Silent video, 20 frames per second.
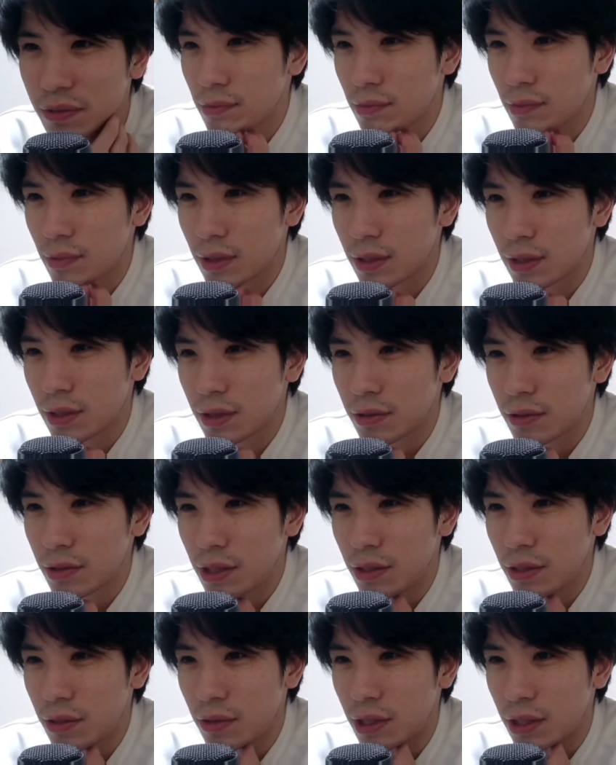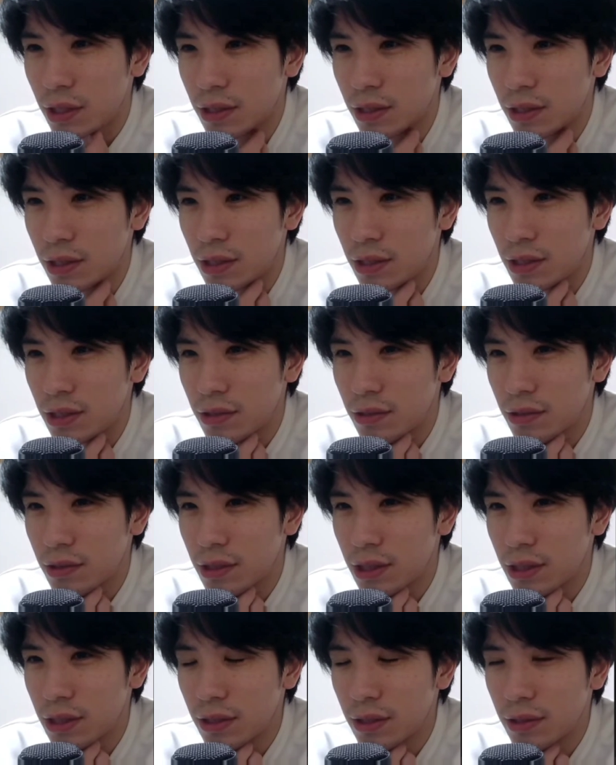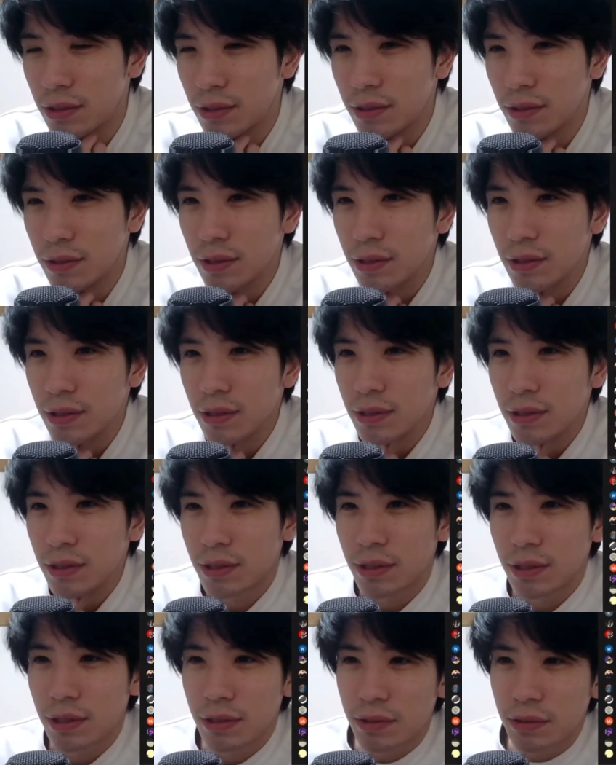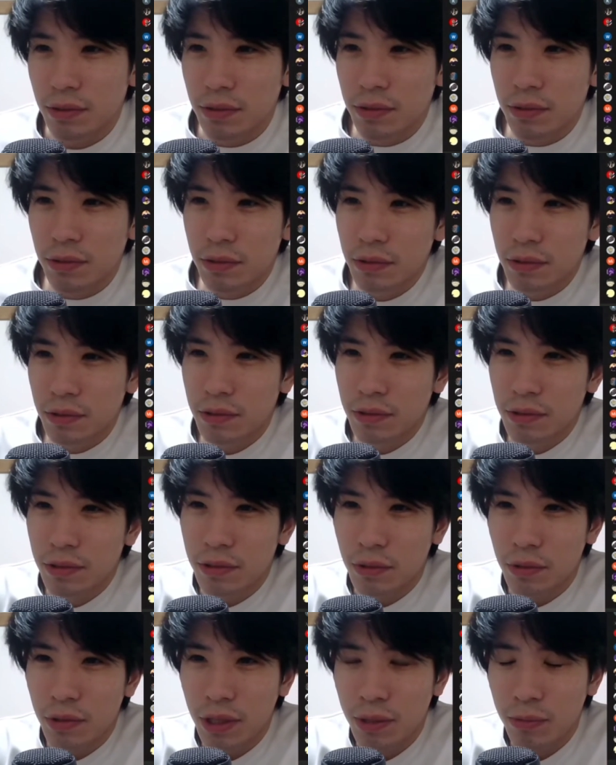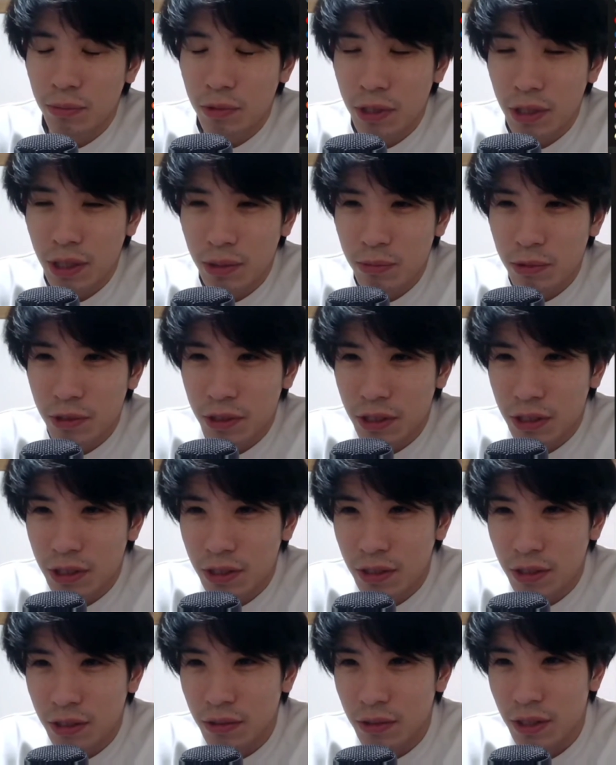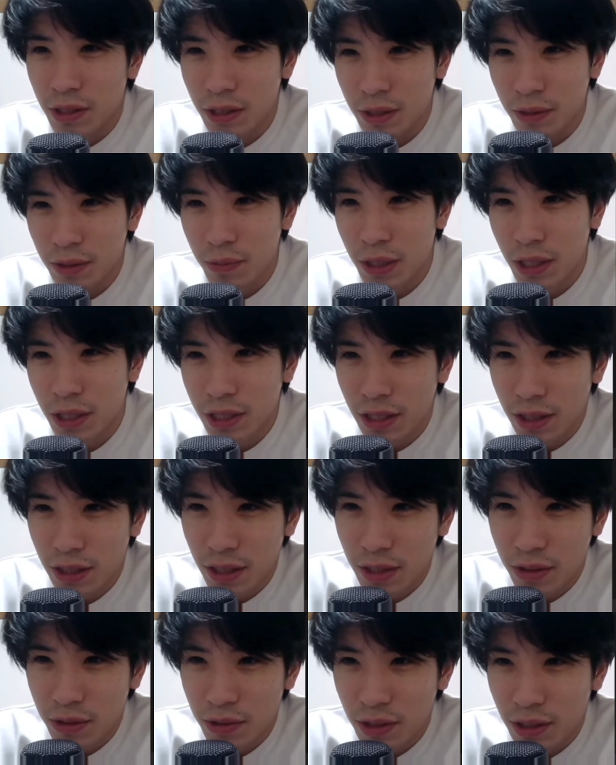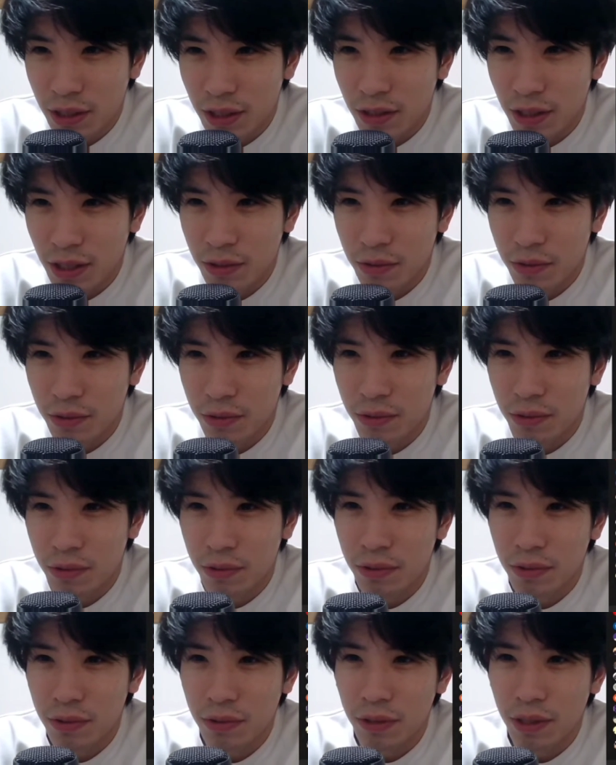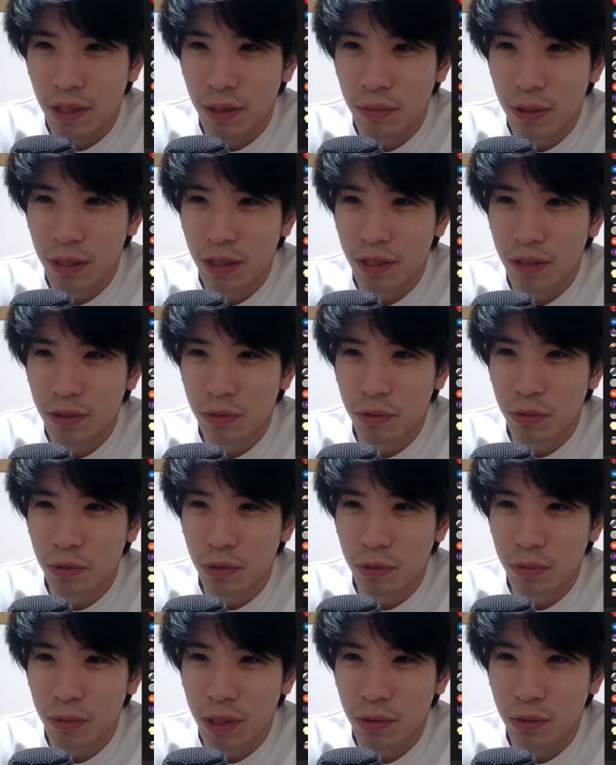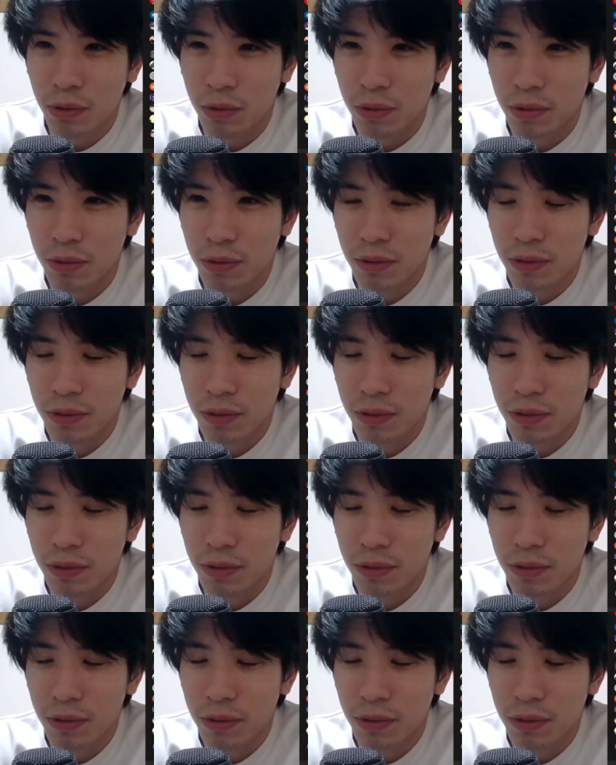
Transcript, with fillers: MPJ はナズリードはアスレチック系うーんその辺もね難しいんだよねバーサタイルっていうあのー、アメリカの言葉を